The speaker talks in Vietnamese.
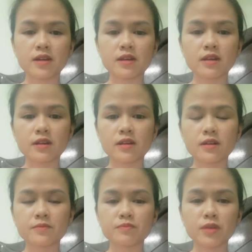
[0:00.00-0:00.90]

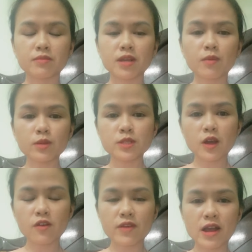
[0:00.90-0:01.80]
uh, mình, không có cho
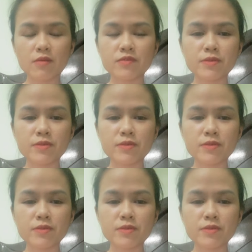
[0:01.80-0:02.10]
vào bởi vì